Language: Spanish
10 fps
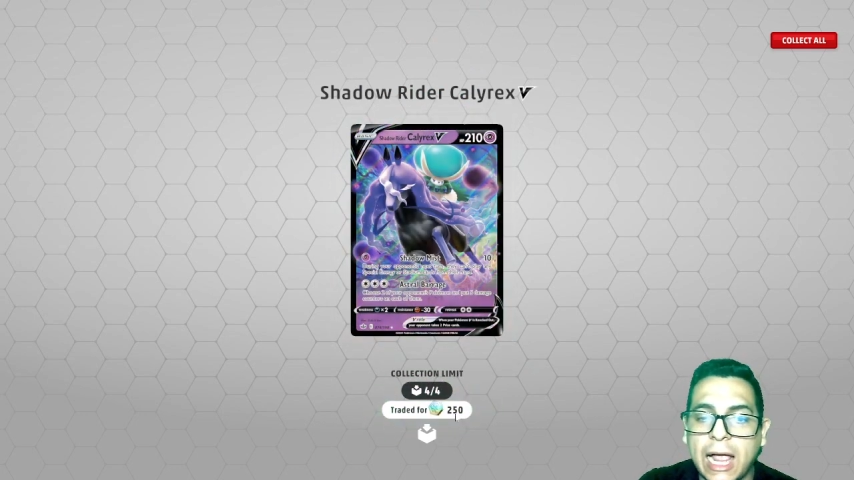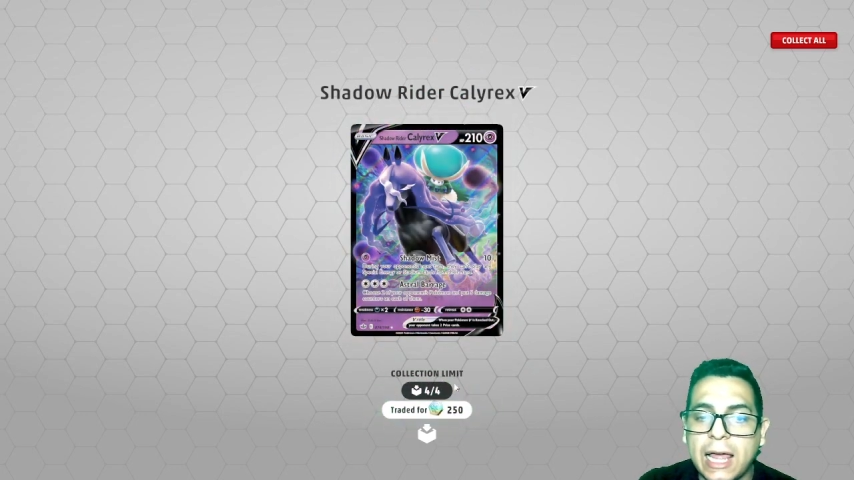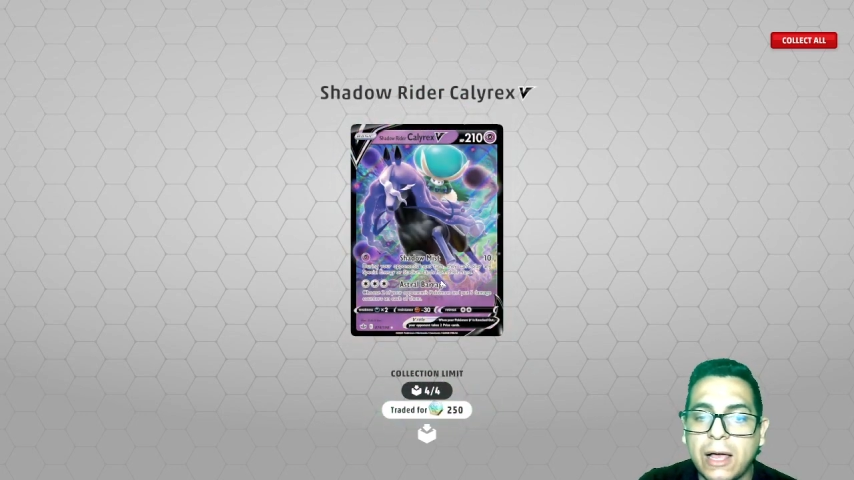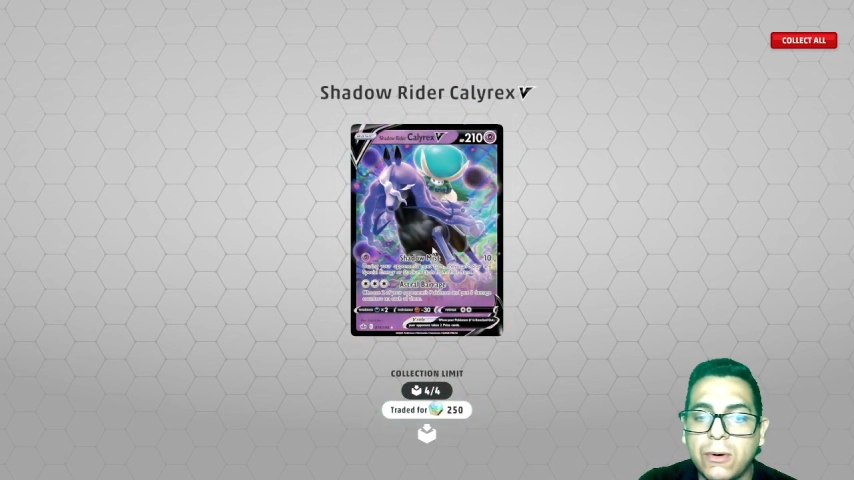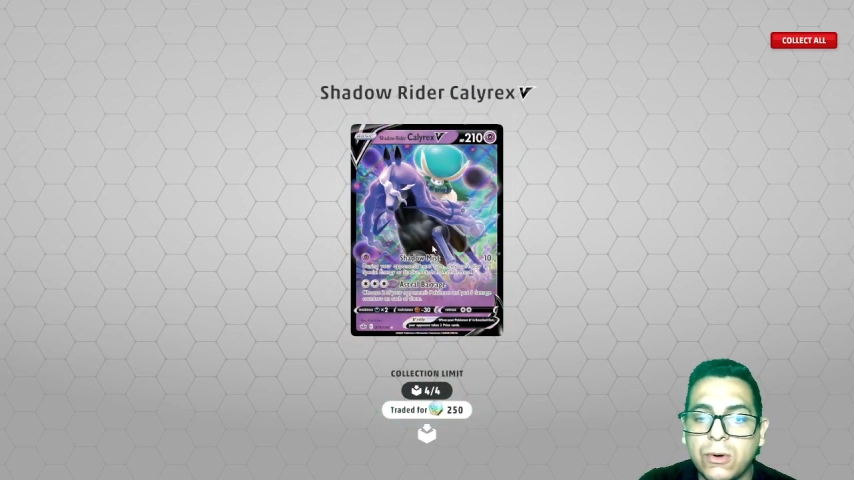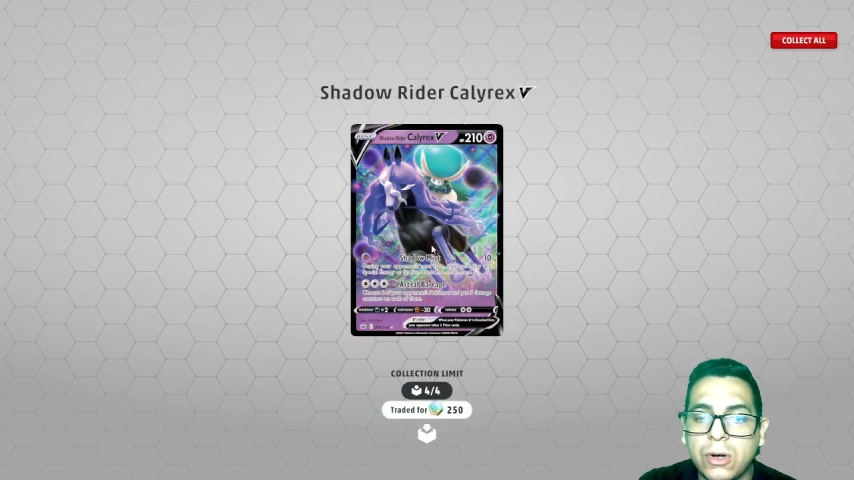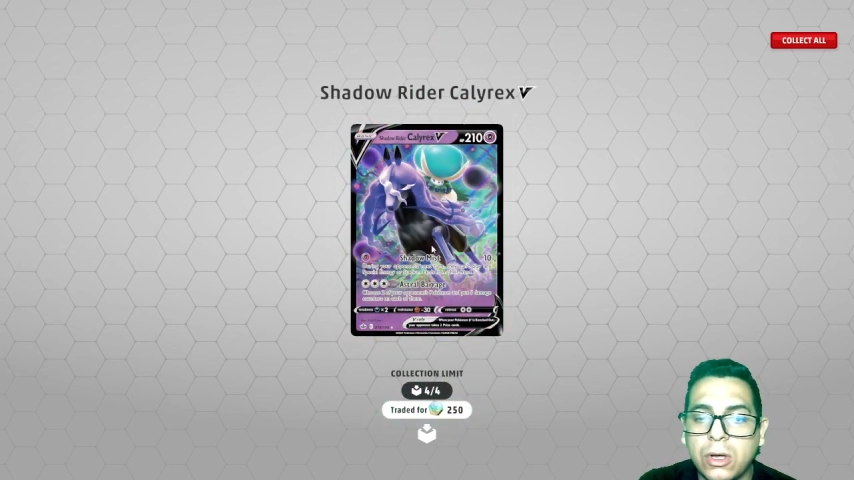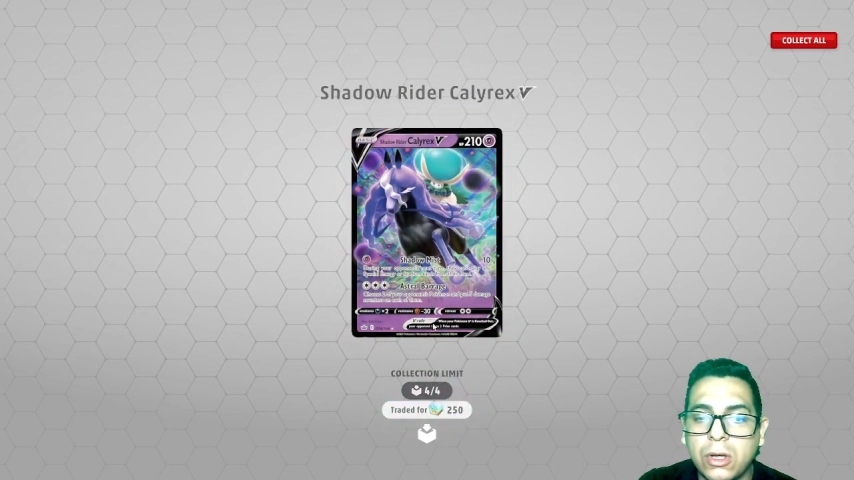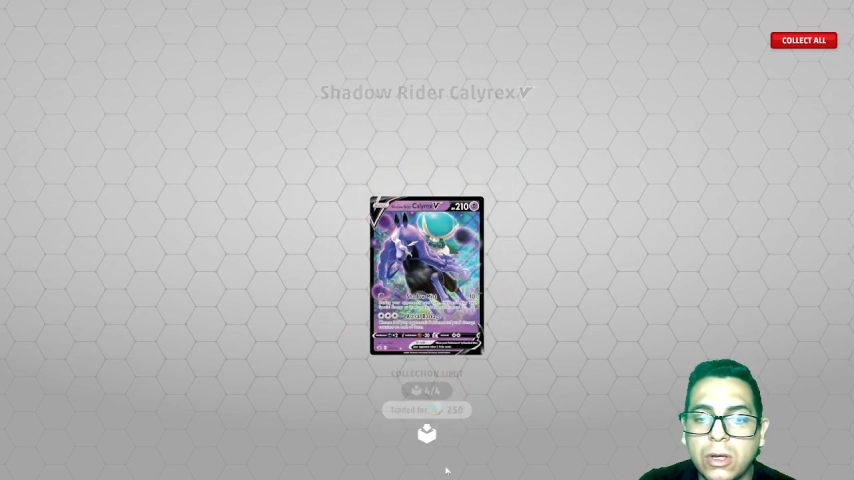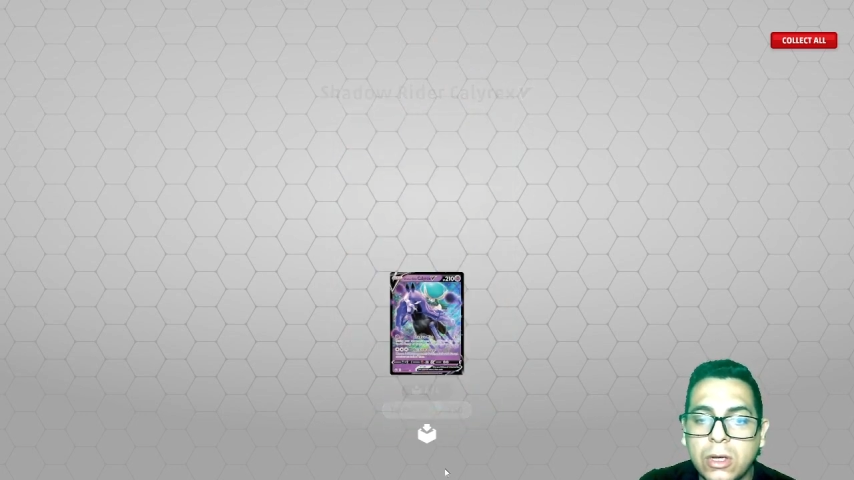Cada
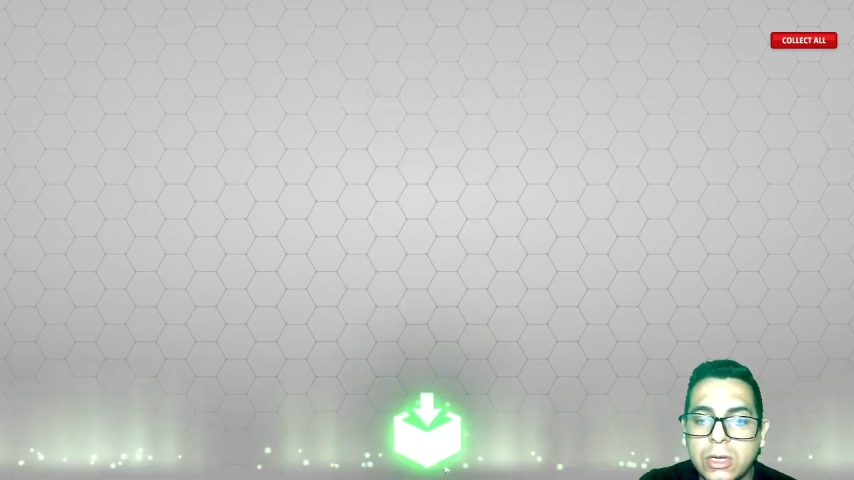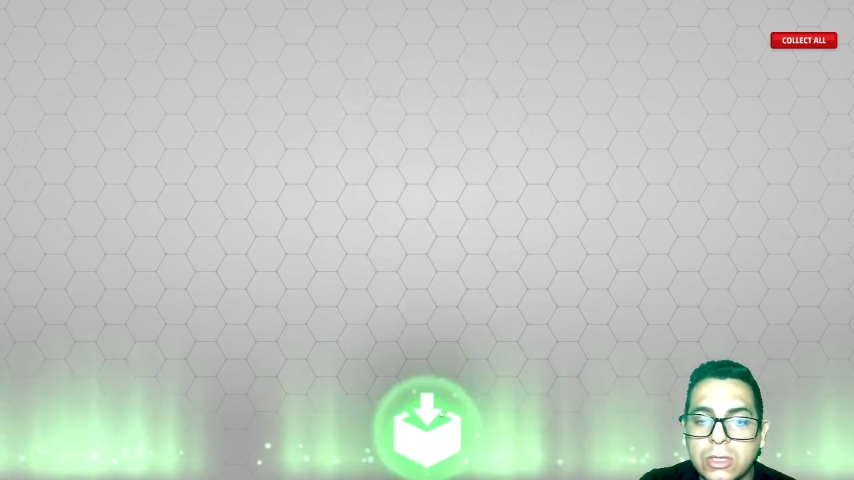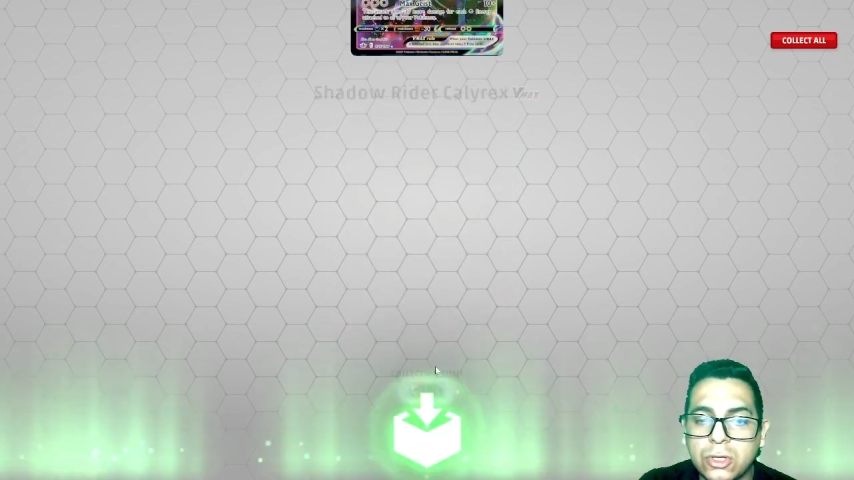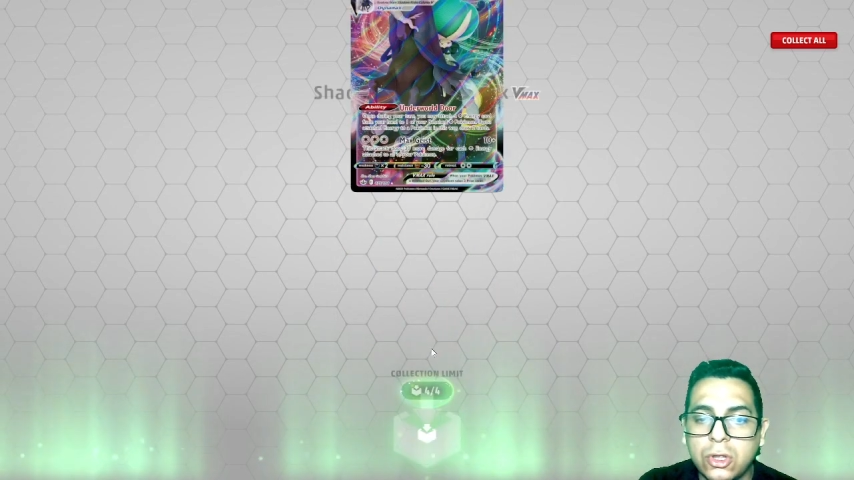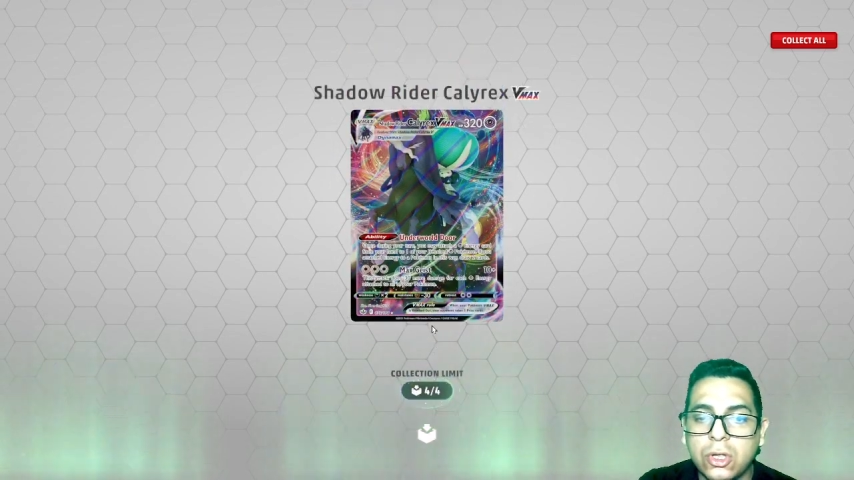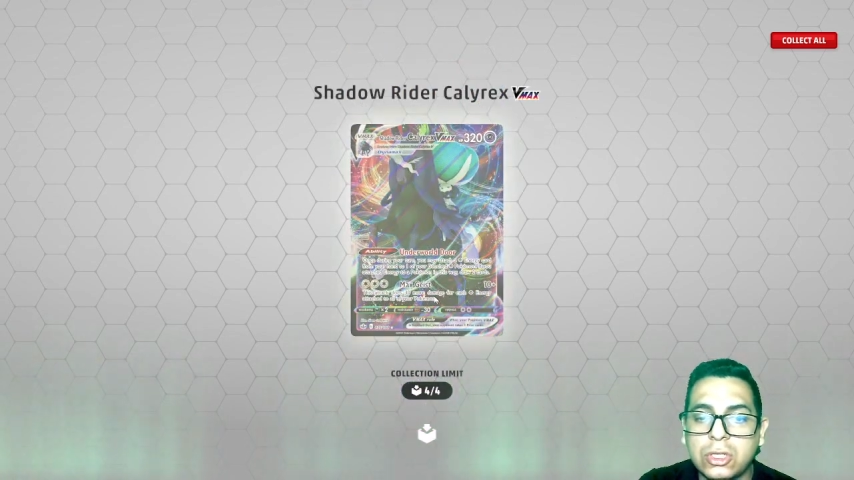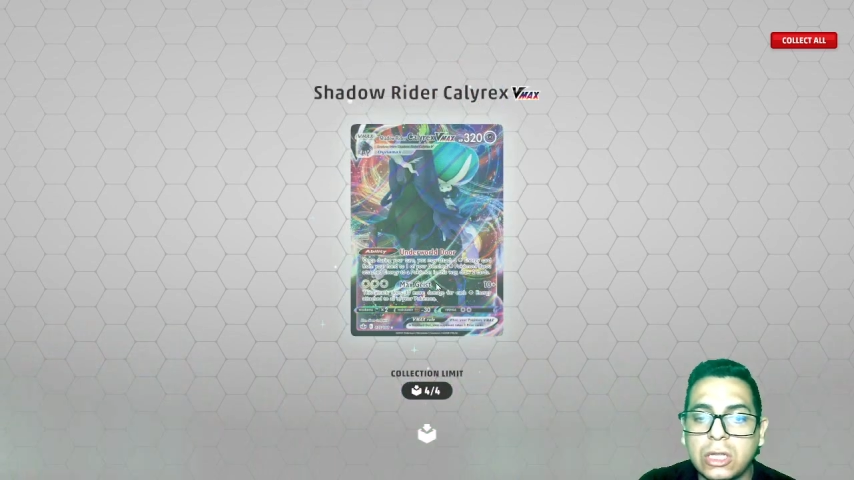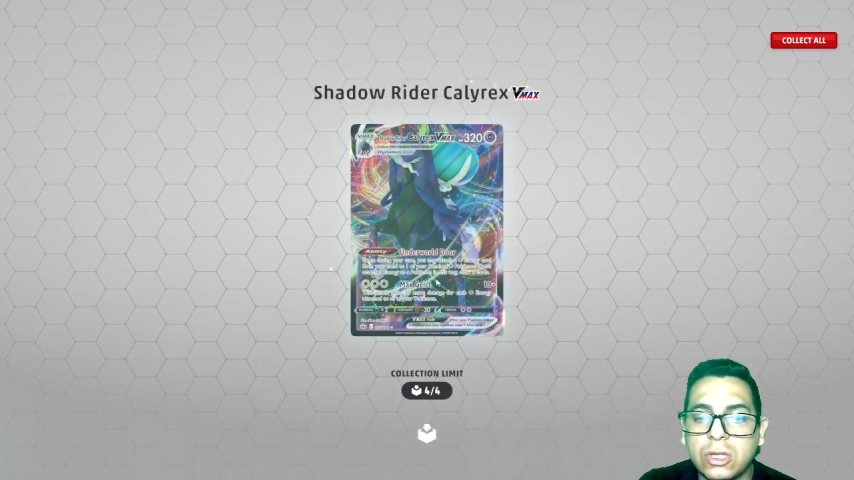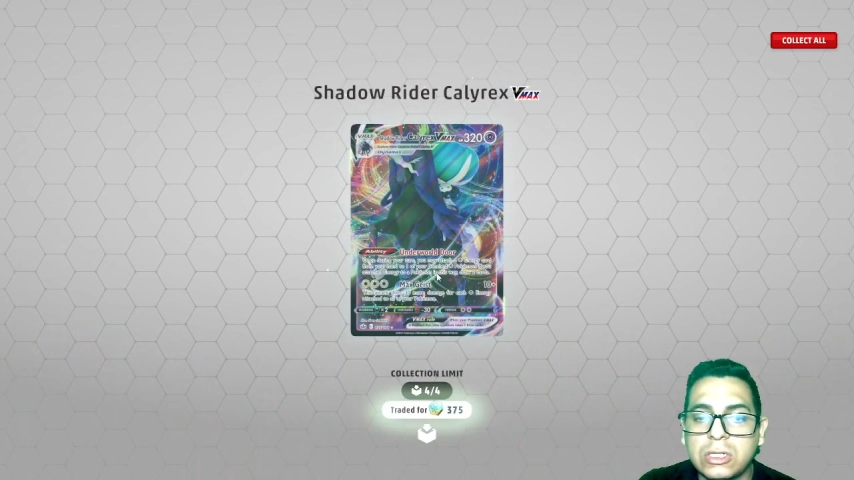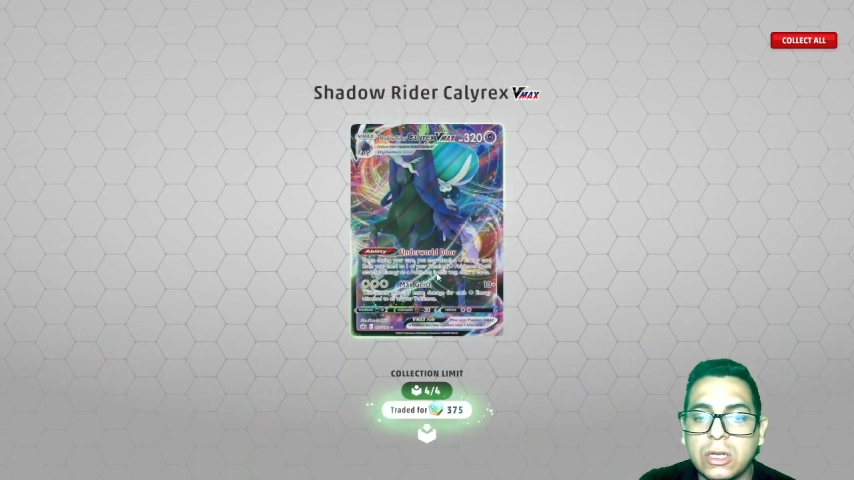uno son
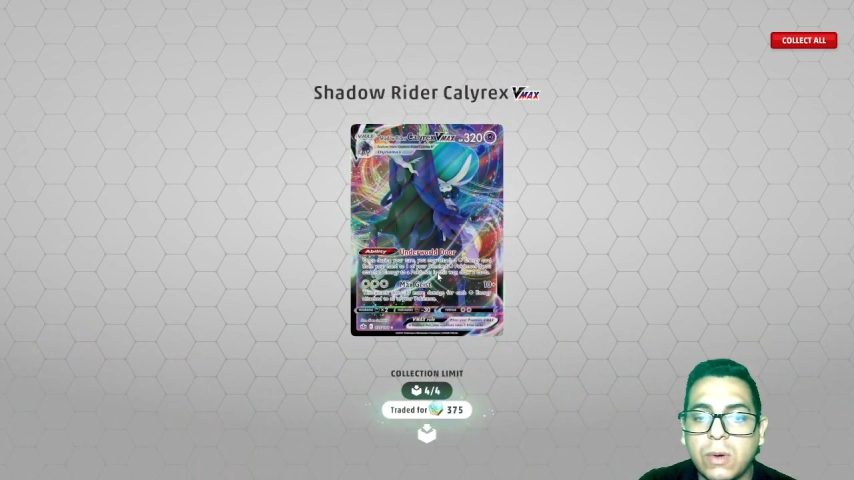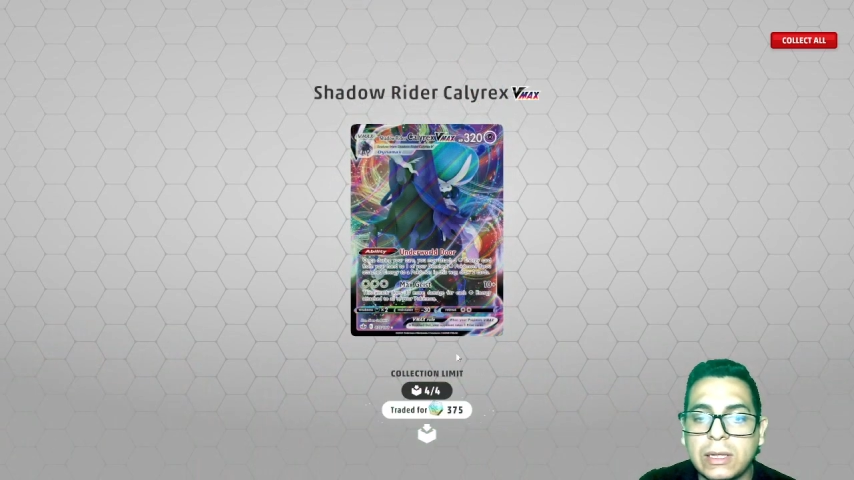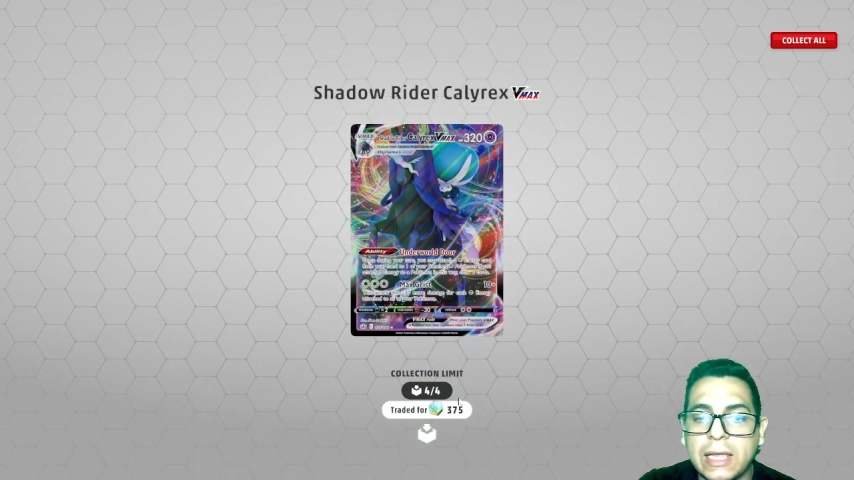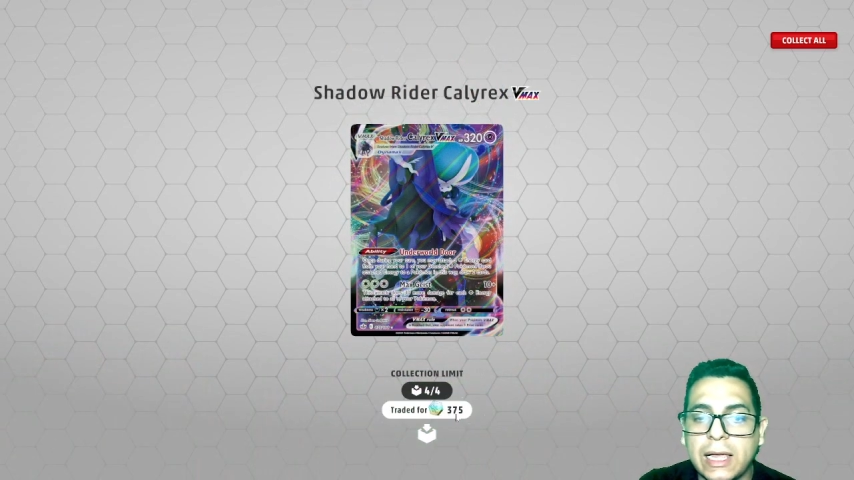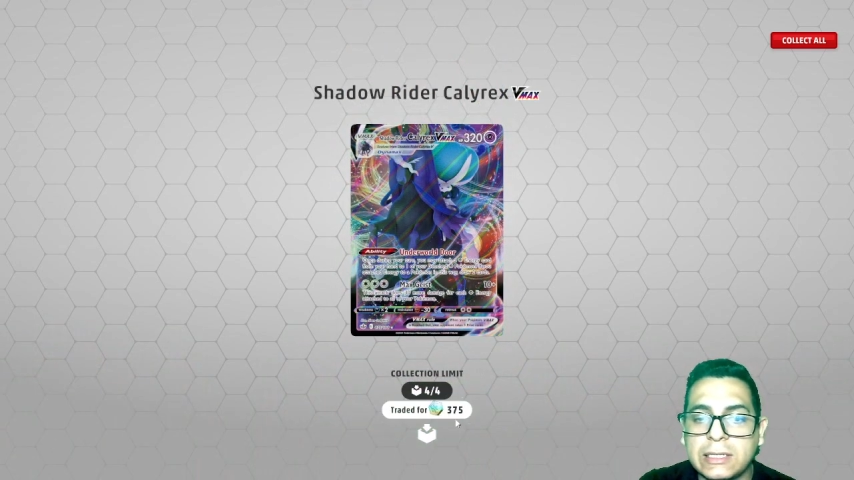250